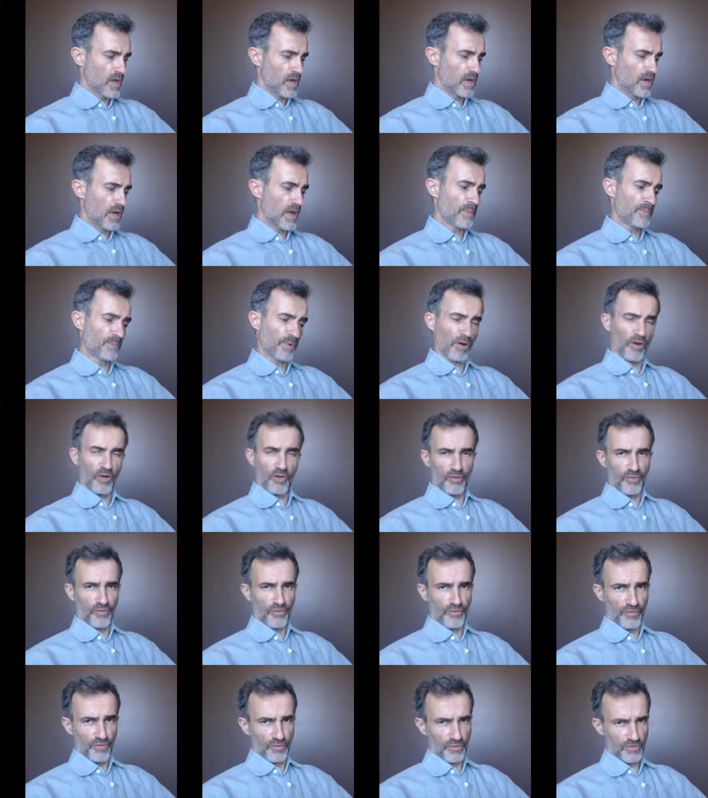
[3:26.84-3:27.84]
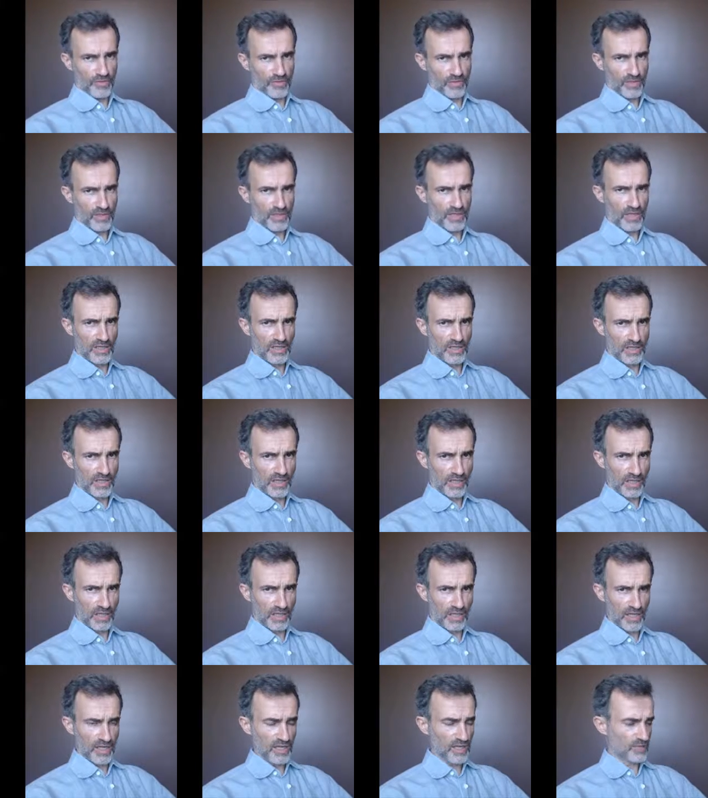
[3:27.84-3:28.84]
La preuve qu'il n'est
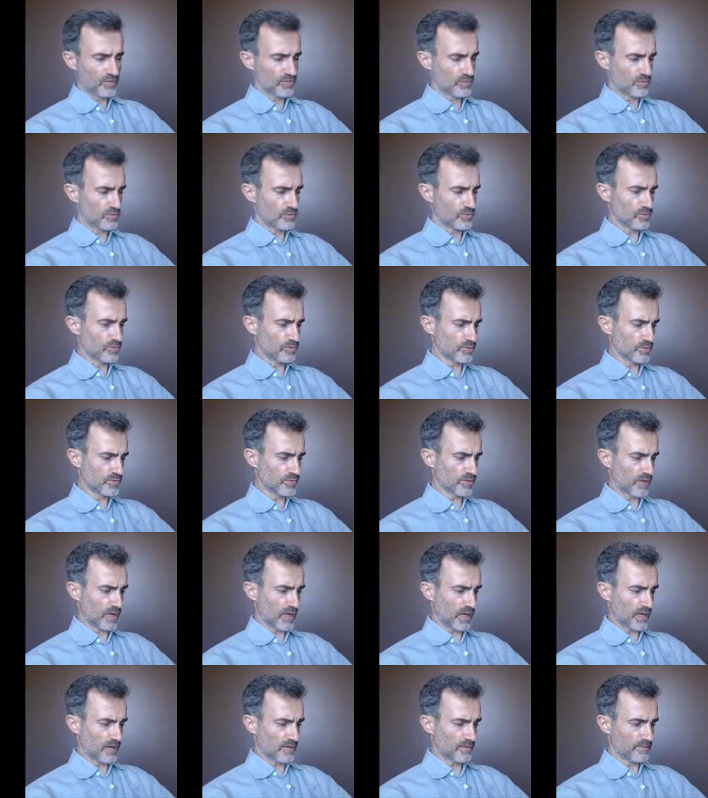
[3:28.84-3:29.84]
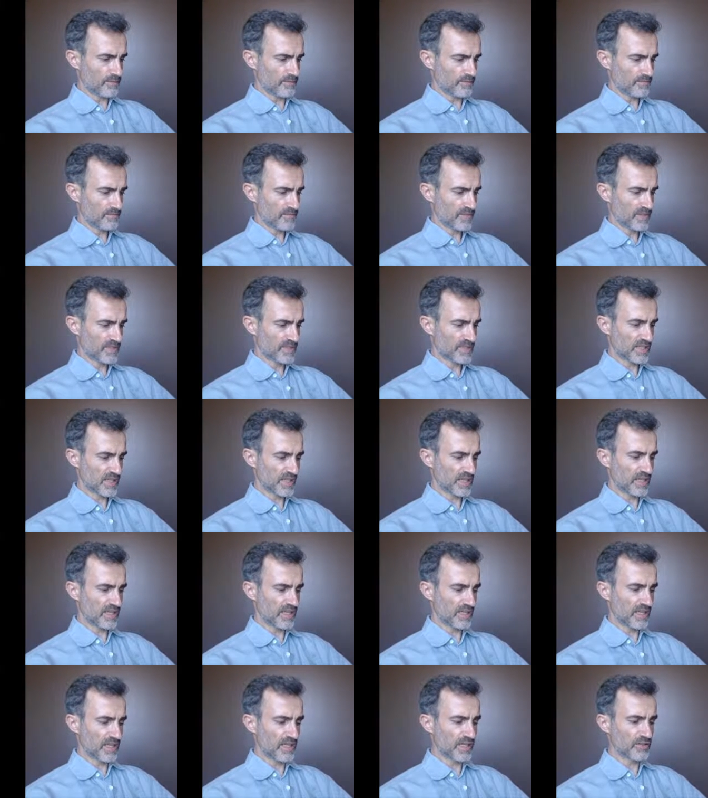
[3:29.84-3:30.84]
rien de tout cela, c'est
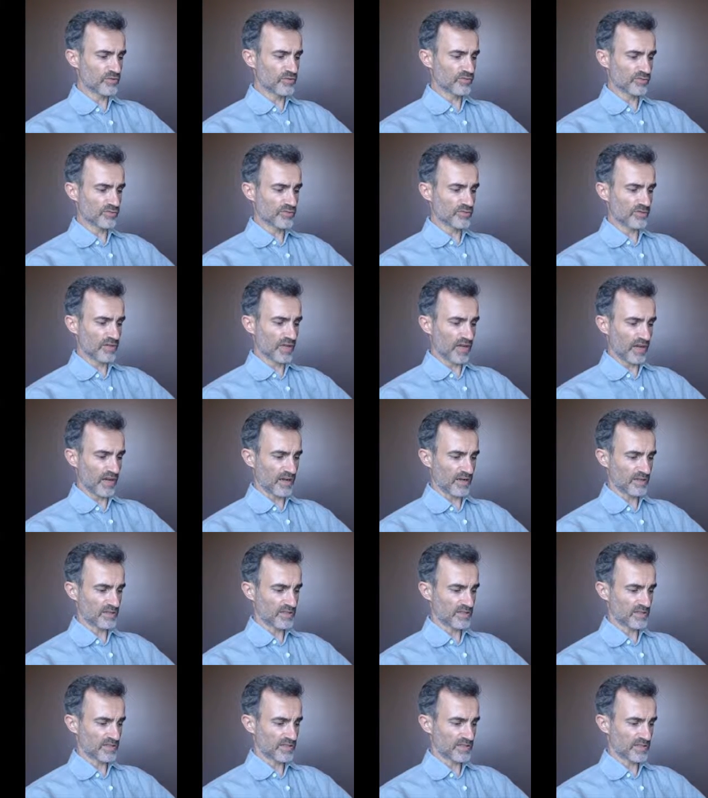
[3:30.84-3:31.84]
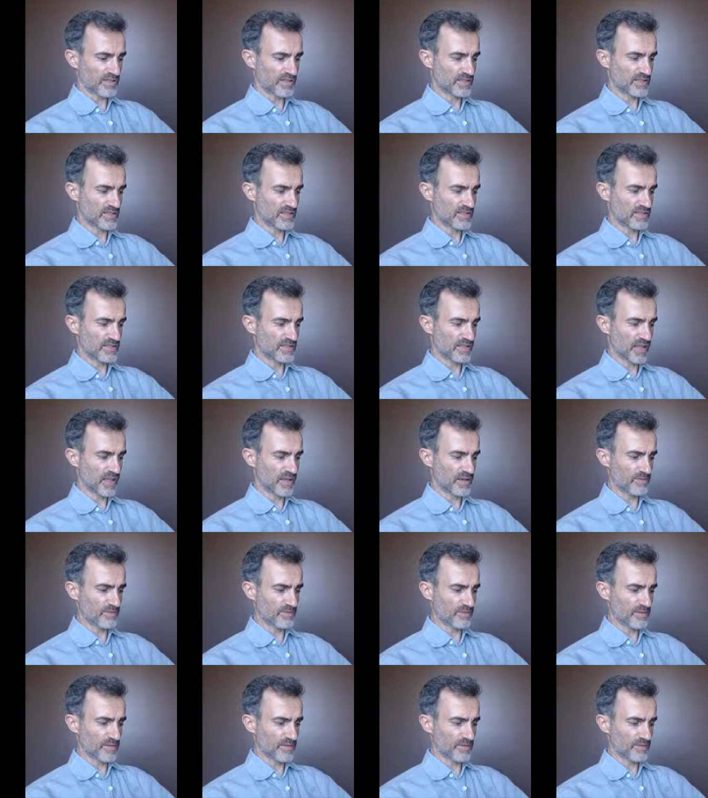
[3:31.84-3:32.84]
qu'il est tout cela, ces
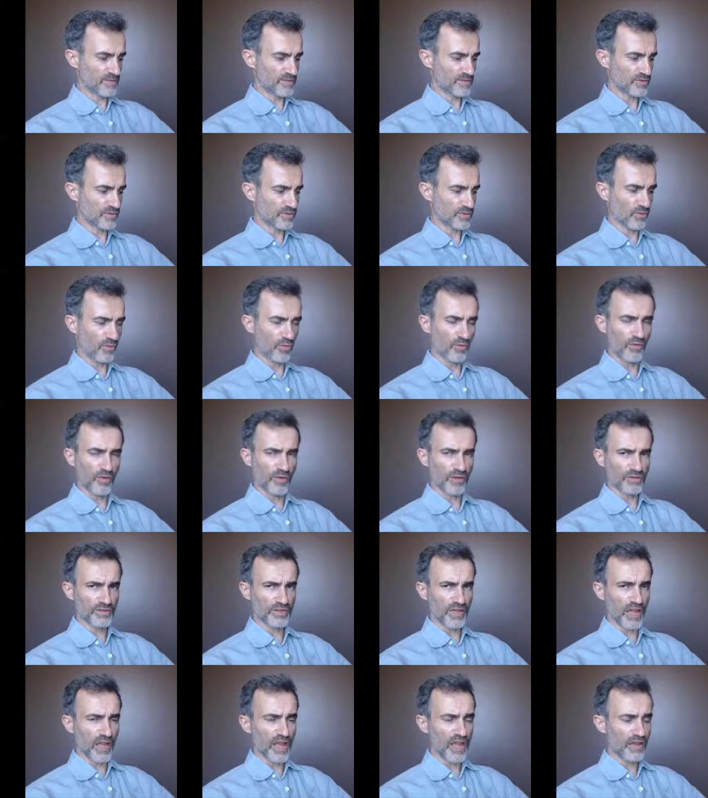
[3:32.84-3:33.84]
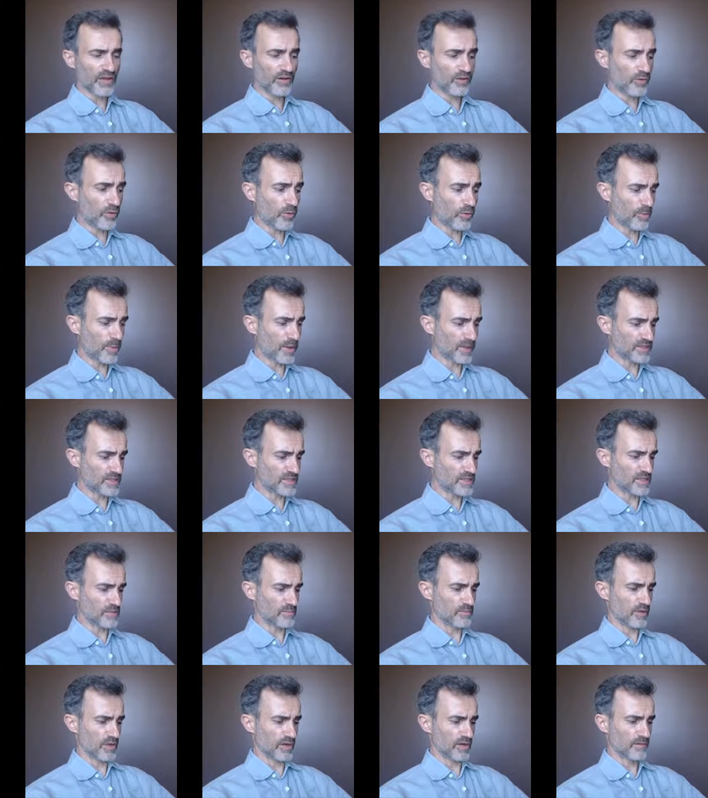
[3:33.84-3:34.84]
systèmes se trouvant
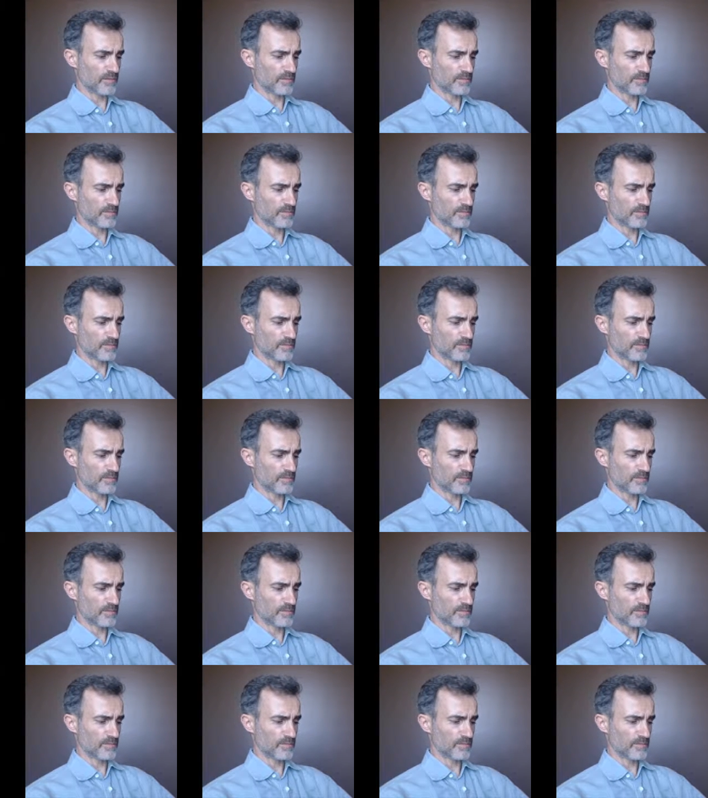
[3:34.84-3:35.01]
incompatibles.